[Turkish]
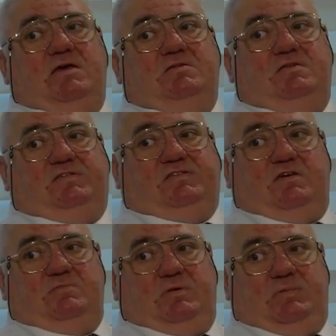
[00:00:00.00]
kendini
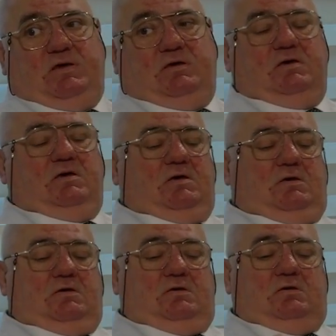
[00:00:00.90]
sevmeme,
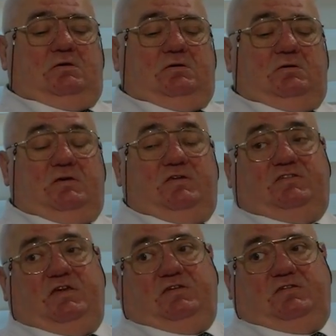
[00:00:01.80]
e,
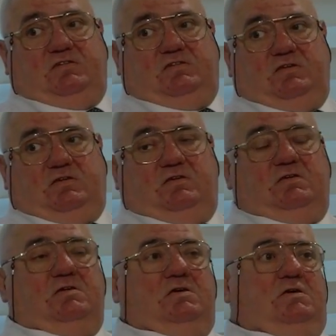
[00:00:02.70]
isteksizlik,
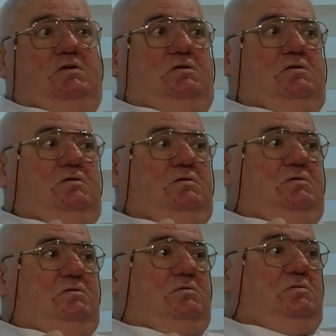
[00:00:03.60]
e,
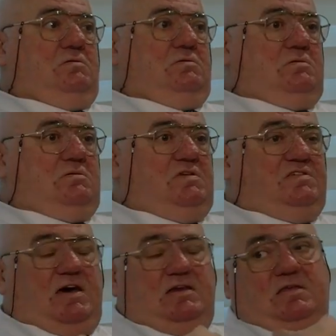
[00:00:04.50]

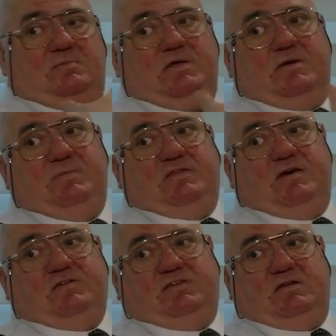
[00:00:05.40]
izah edebilen
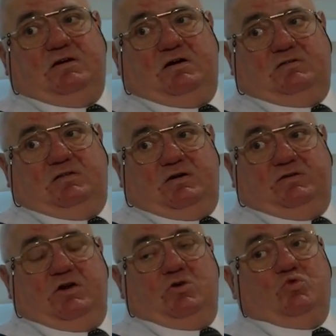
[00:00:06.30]
bedensel ağrılar,
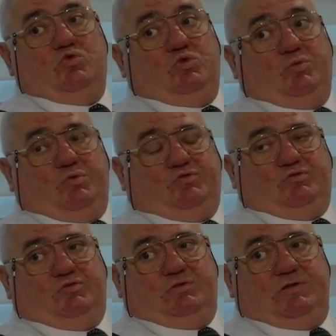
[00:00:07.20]
uyku
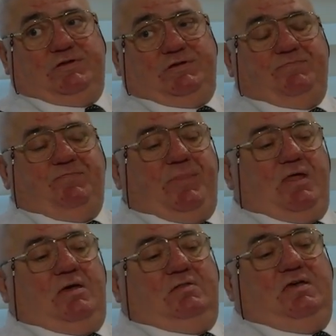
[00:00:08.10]
bozuklukları,
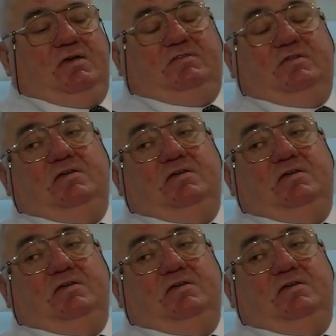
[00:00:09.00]
diyette